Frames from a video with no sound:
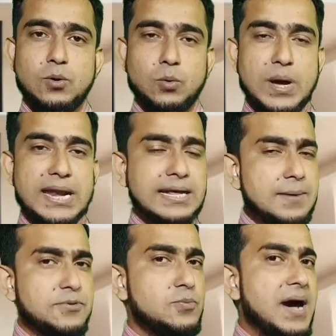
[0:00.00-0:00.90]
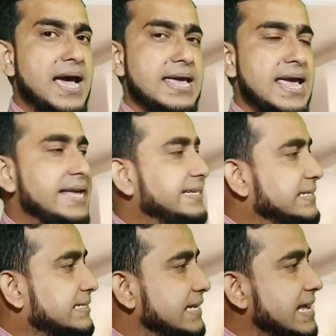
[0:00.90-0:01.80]
ওয়েলকাম টু মাই
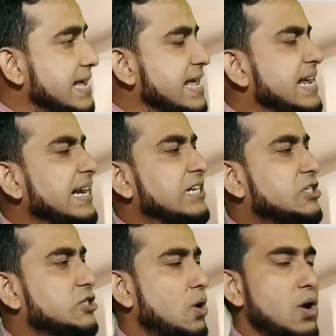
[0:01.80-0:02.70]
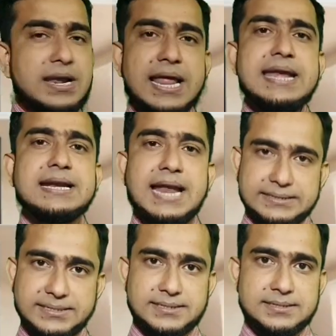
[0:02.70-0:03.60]
এইচএসসি ইংলিশ অনলাইন ক্লাস
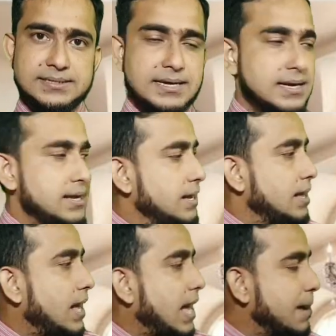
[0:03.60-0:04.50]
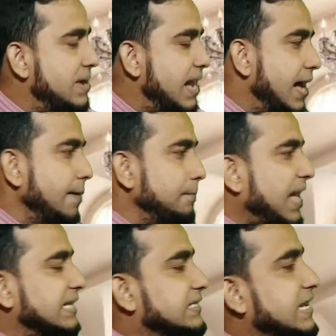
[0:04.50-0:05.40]
আমরা
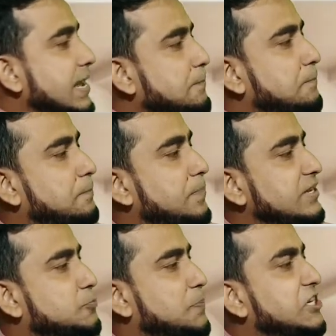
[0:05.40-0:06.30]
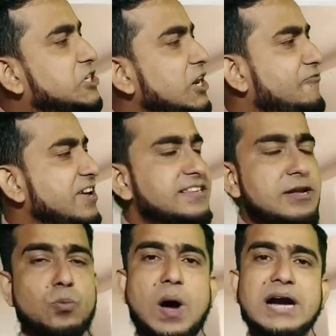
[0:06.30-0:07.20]
আজকে স্পেশাল ফ্রিজ
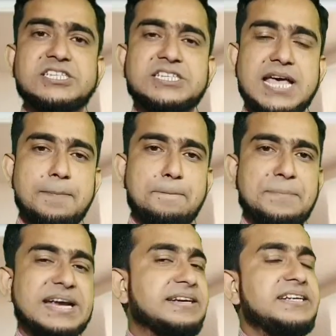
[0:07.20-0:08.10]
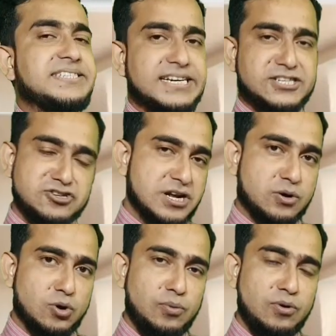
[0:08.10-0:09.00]
অ্যান্ড ওয়ার্ডসের প্র্যাকটিস সেশনটা
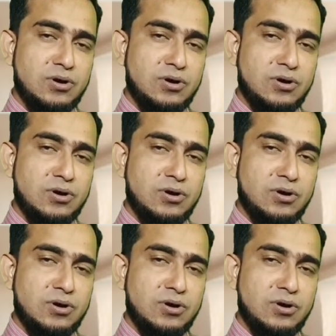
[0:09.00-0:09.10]
করবো